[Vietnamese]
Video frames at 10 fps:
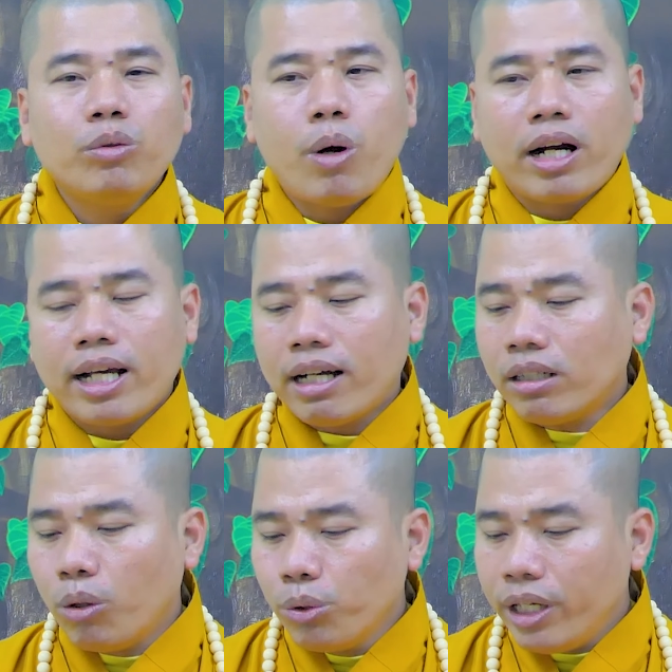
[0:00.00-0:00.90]
hoặc là
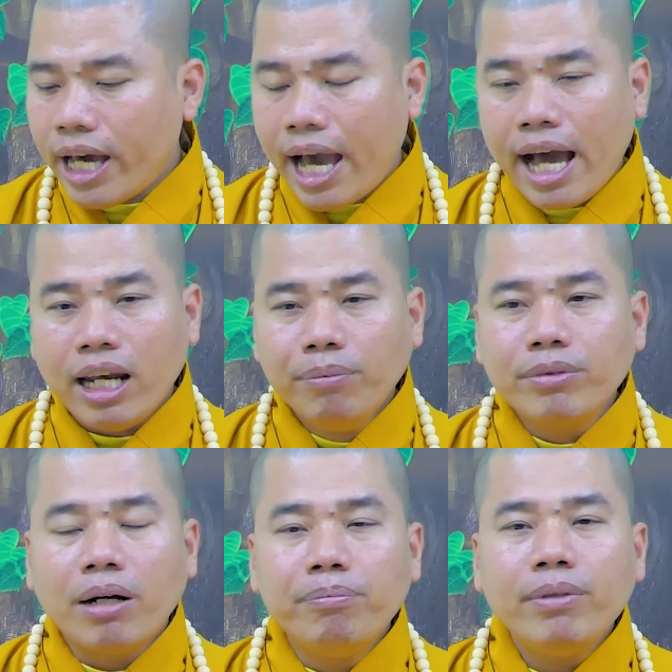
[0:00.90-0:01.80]
các cụ già
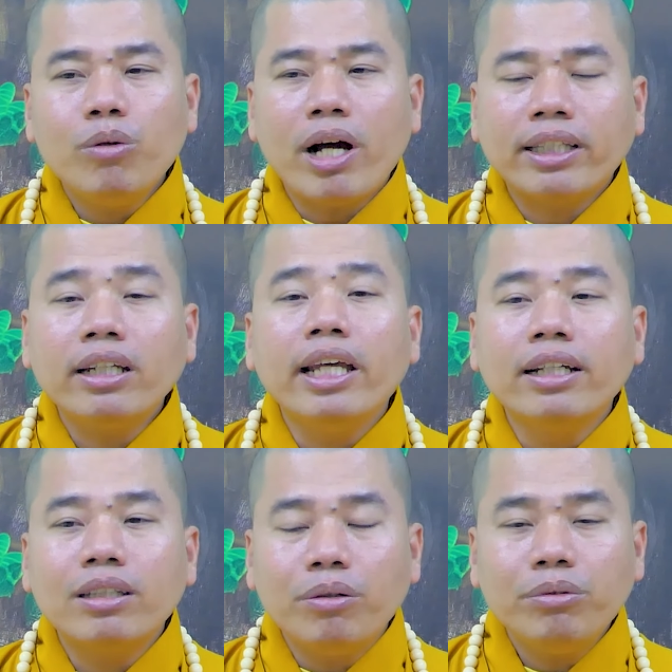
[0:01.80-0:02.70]
lụm cụm đi qua chánh
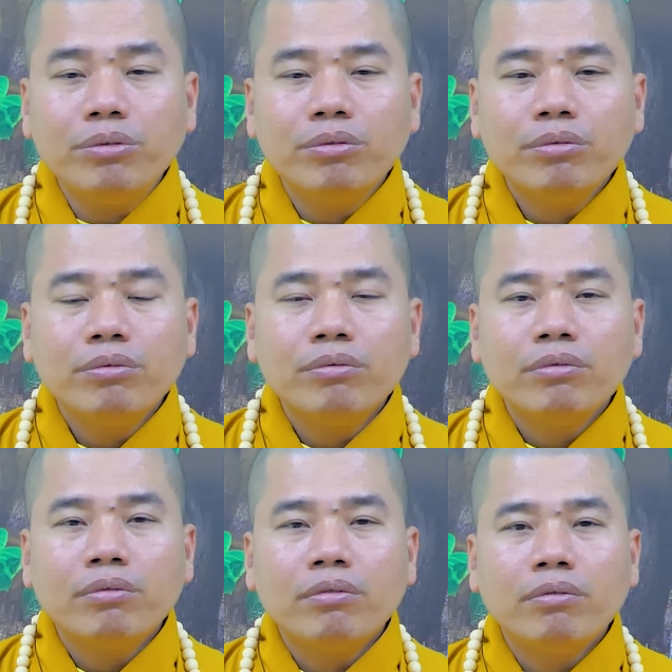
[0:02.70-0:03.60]
điện tu
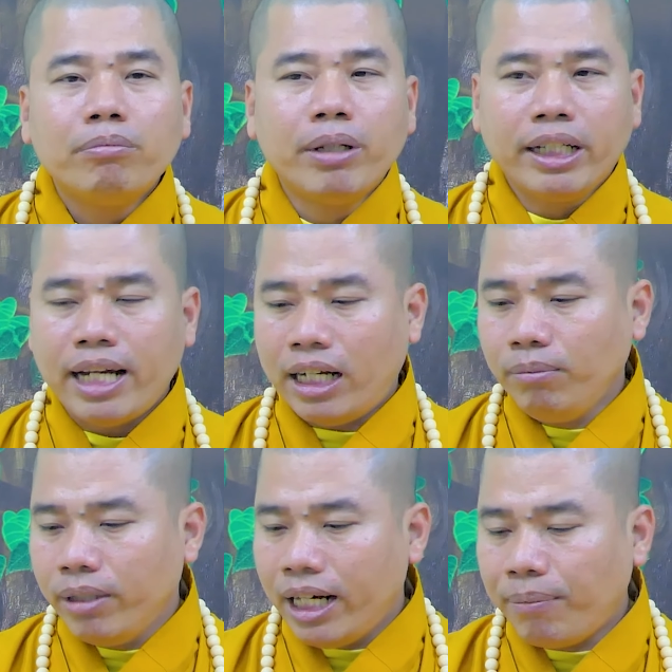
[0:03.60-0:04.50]
mình
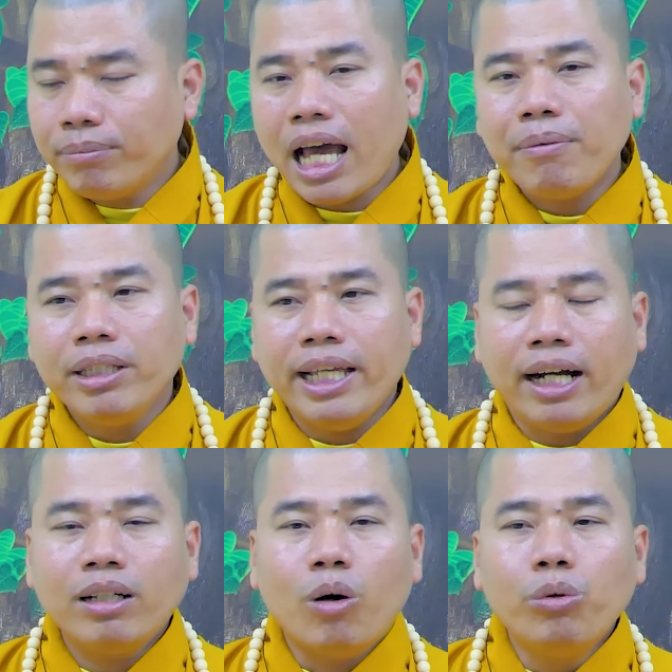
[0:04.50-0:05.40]
rảnh mình nắm tay mình
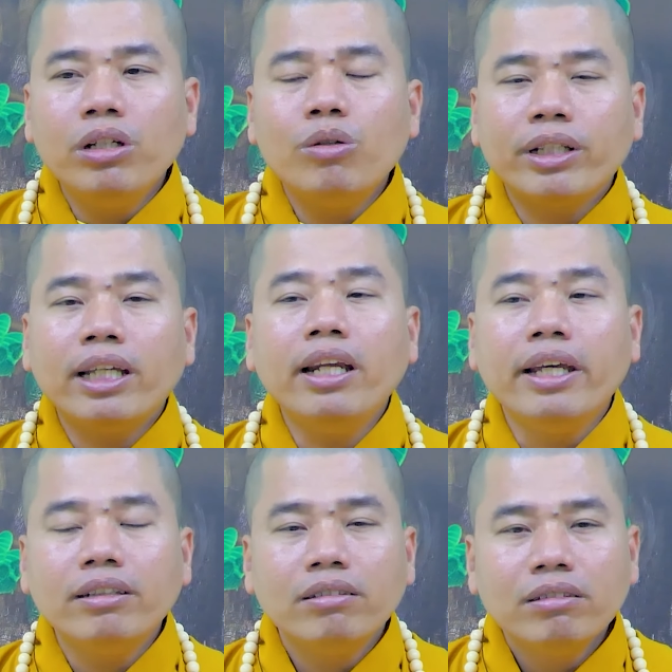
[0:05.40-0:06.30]
dẫn cụ đưa qua chánh
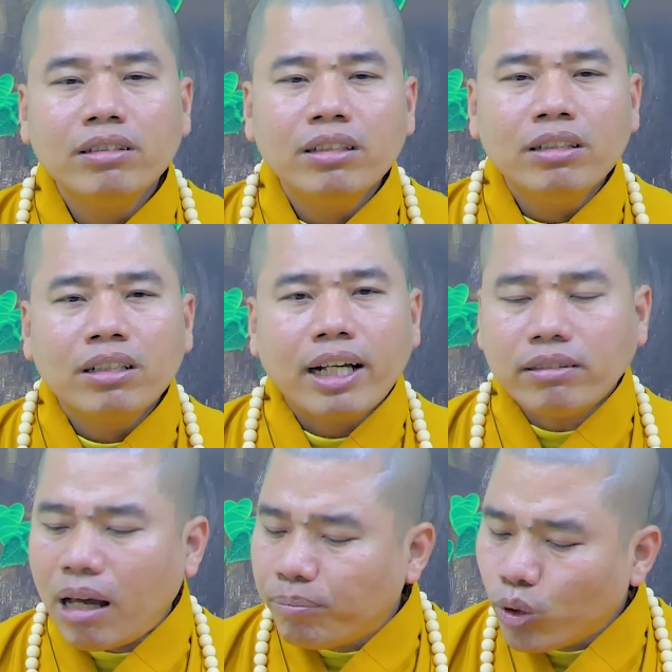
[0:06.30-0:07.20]
điện
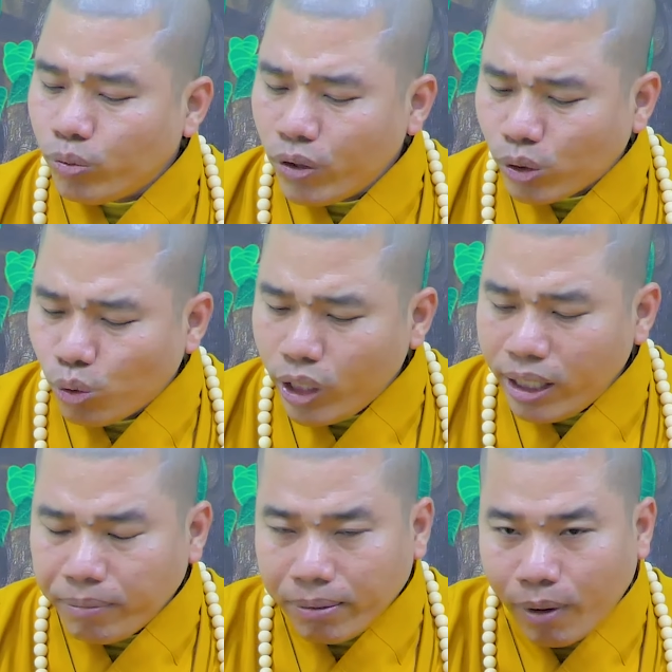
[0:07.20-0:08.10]
cái tâm tu phước tu
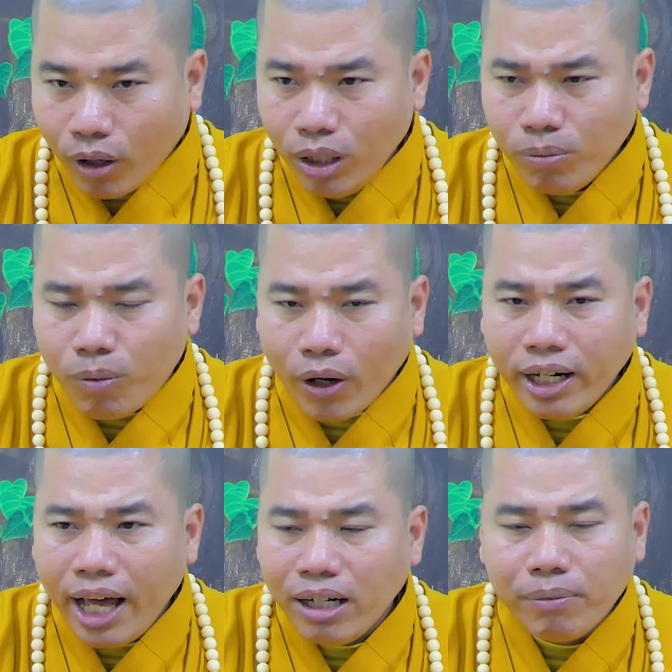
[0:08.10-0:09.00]
duyên mình mỗi lúc
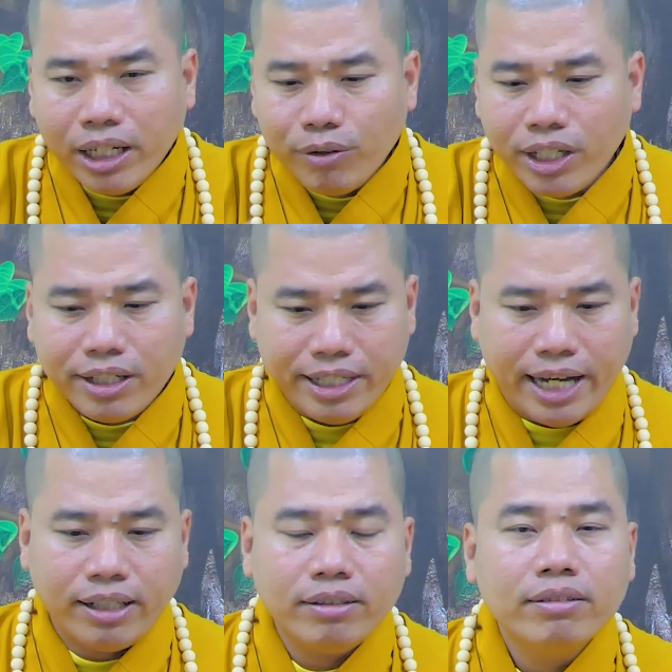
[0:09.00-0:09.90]
mỗi nơi mình đều nhìn
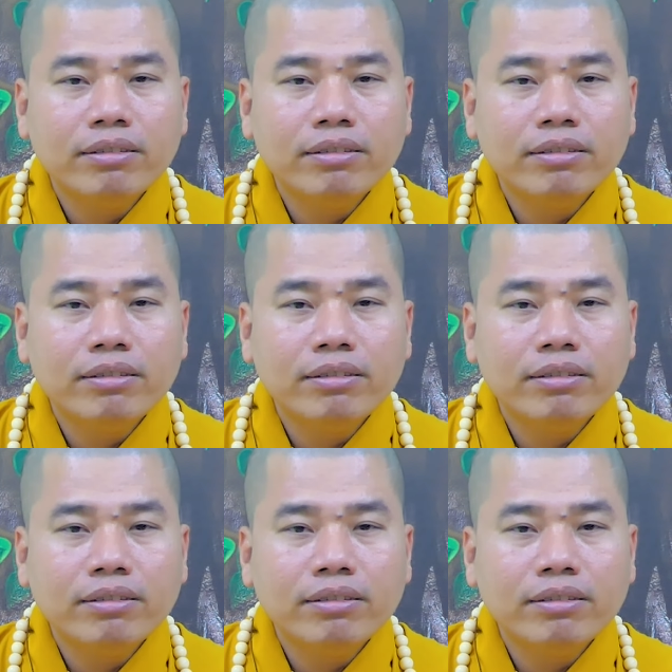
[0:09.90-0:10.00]
nhận